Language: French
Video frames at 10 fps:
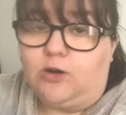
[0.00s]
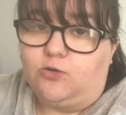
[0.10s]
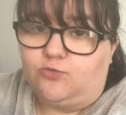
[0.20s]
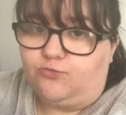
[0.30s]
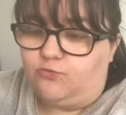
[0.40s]

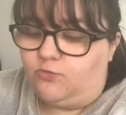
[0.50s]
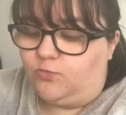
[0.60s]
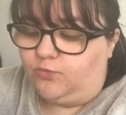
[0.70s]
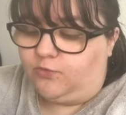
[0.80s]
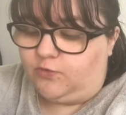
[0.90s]
Alors je vous le
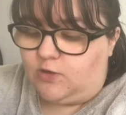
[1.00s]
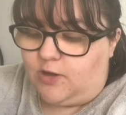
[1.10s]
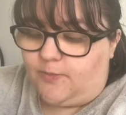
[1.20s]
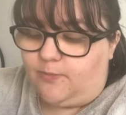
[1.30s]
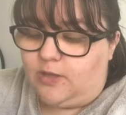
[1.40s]
montre,
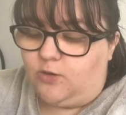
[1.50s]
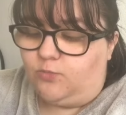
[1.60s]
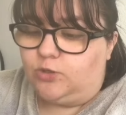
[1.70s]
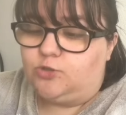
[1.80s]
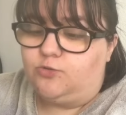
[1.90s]
mais euh,
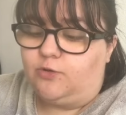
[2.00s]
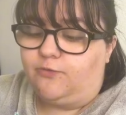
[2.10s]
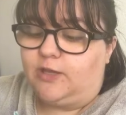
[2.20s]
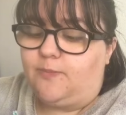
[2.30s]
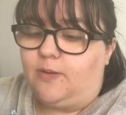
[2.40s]
moi je lui
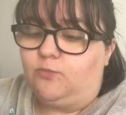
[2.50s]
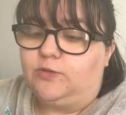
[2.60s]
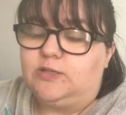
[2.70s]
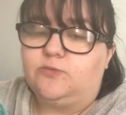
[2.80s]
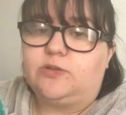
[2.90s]
enverrai pas
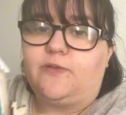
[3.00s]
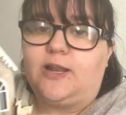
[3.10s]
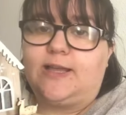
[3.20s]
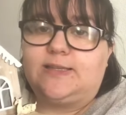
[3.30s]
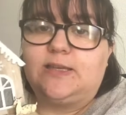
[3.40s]
monter sinon ça va
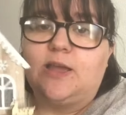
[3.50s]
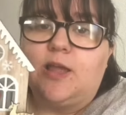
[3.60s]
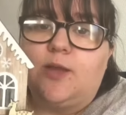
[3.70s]
la casser.